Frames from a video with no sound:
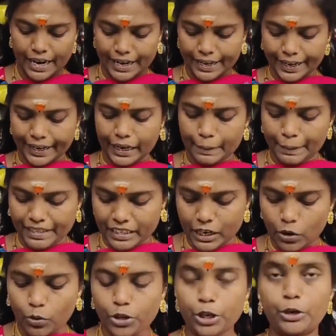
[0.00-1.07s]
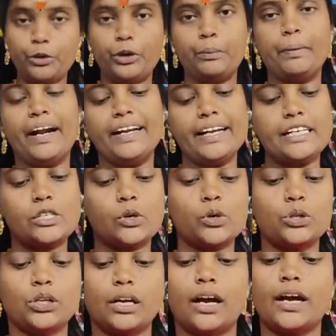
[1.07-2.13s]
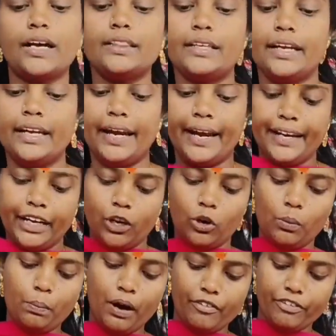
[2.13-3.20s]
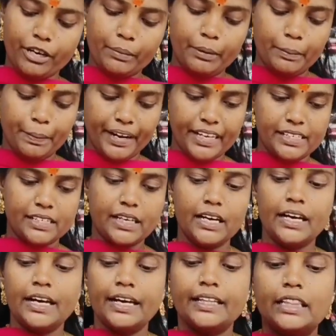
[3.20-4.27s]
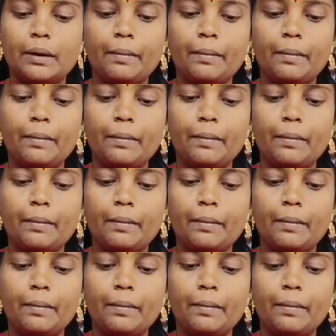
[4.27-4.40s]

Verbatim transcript: நெக்ல பாத்தீங்கன்னா குட்டி குட்டி பட்டன்ஸ் கொடுத்துருக்காங்க த்ரீ எயிட்டிக்கு ரொம்ப அஃபோர்டபுள் பிரைஸ் இந்த